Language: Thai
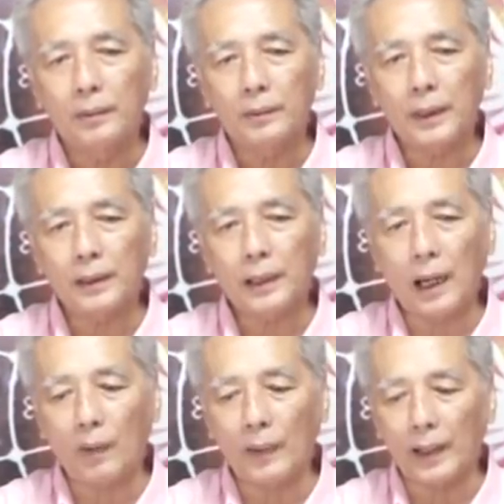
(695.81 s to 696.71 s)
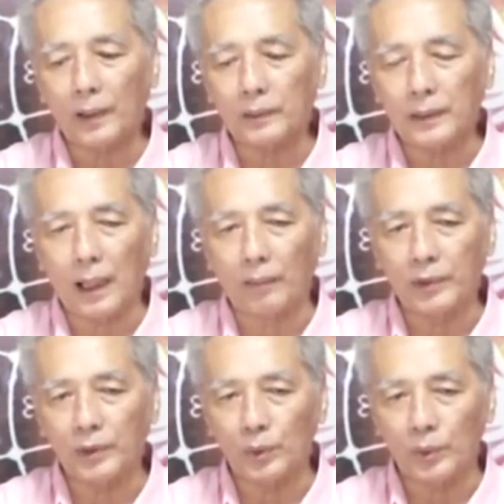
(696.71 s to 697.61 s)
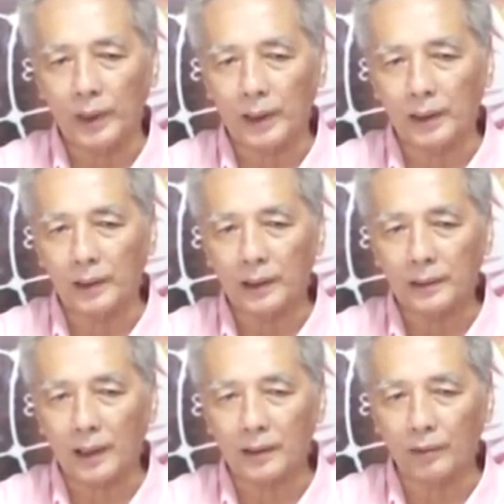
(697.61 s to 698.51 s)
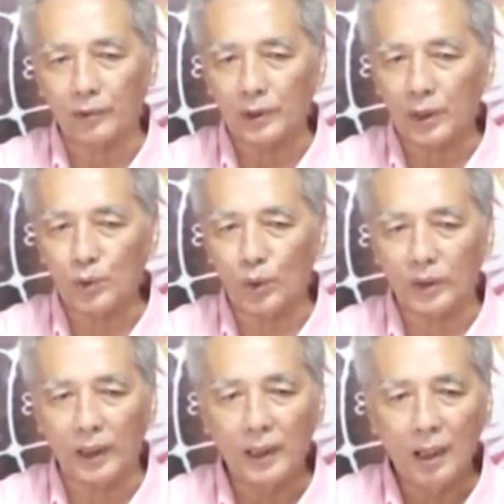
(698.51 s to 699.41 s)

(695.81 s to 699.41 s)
เพราะนั้นดาวอะไรก็ตามที่อยู่ในในจากราศีในช่วงนี้